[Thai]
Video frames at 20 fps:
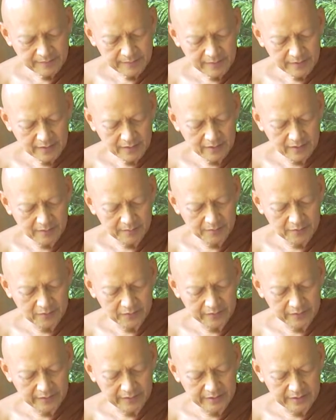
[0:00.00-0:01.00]
ก็บุรุ
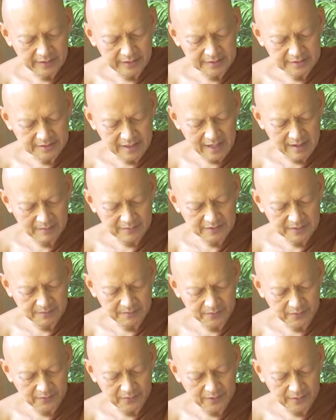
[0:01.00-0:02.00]
ษดี3
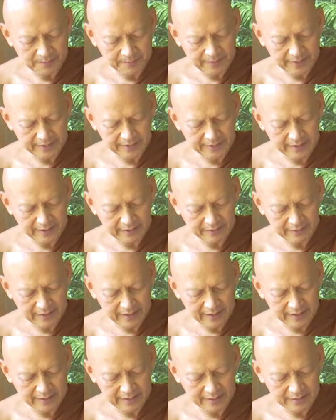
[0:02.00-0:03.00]
จำพวกเป็นอย่างไร
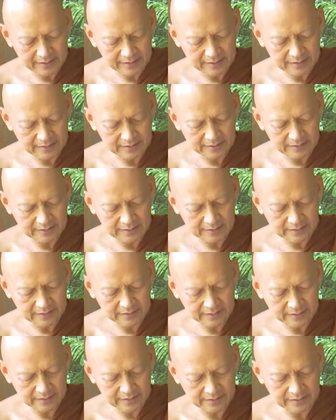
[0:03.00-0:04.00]
คือ 1.